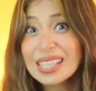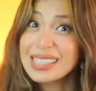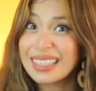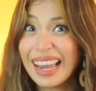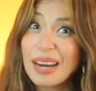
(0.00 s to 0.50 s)

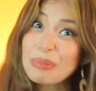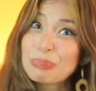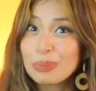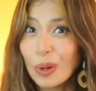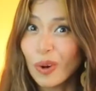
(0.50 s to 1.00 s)

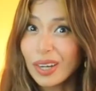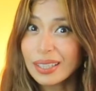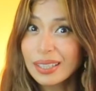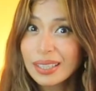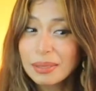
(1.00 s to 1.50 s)

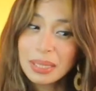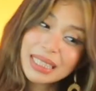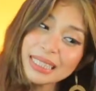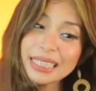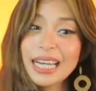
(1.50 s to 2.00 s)
Slambok? Ba't
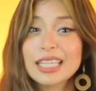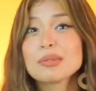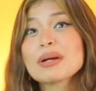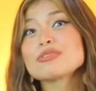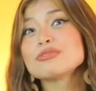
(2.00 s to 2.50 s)
hindi na lang kayo
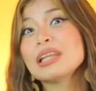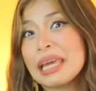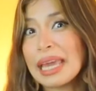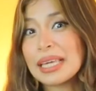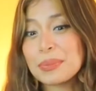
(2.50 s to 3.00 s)
mag
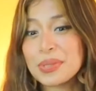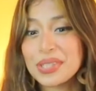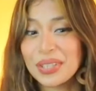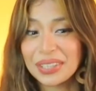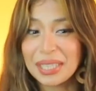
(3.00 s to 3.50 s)
flame O,
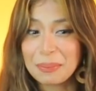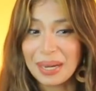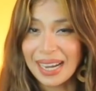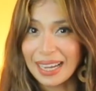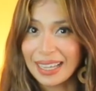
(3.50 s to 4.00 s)
oh,
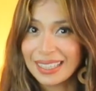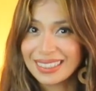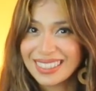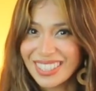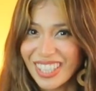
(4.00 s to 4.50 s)
diba?
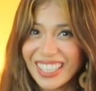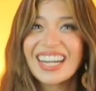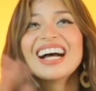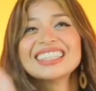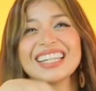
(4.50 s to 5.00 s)

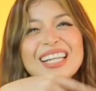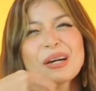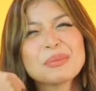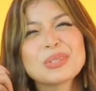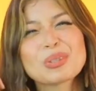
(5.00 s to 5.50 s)
Char.
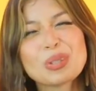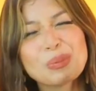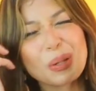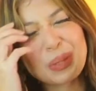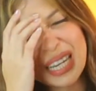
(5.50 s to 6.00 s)
Nalalaman niyo
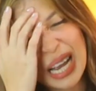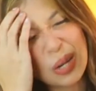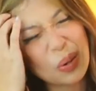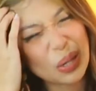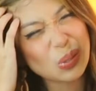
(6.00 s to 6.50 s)
kami yung
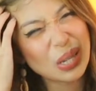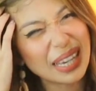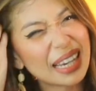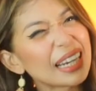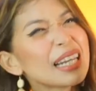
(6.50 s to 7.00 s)
ginagawa ko sa
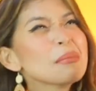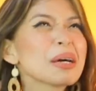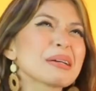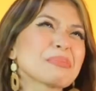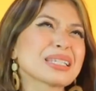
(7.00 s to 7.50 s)
Ele,
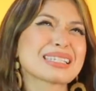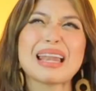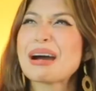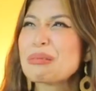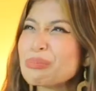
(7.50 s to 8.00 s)
mga
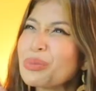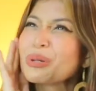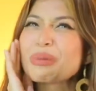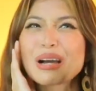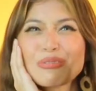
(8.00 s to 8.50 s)

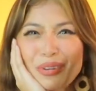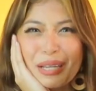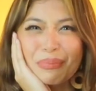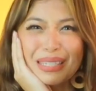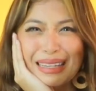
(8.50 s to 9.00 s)
paslambok, mga
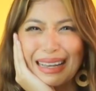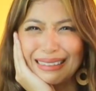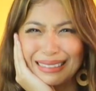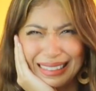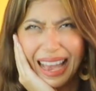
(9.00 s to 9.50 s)
flames na
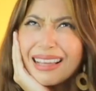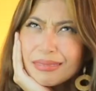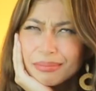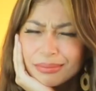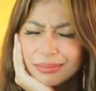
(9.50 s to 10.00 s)
ganyan.
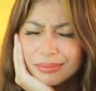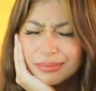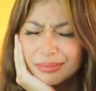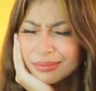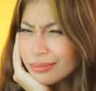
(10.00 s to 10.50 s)

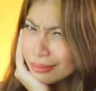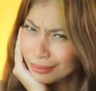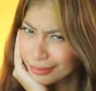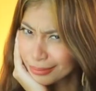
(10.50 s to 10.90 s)
Hmm?